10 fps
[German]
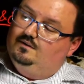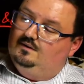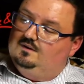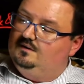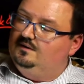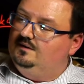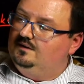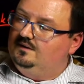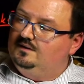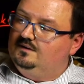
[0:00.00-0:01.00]
Ach,
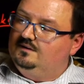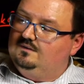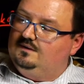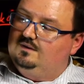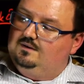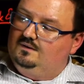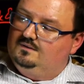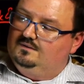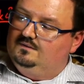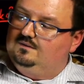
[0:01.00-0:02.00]
okay,
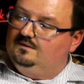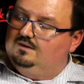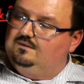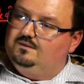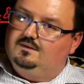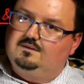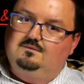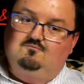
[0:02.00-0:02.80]
so einfach.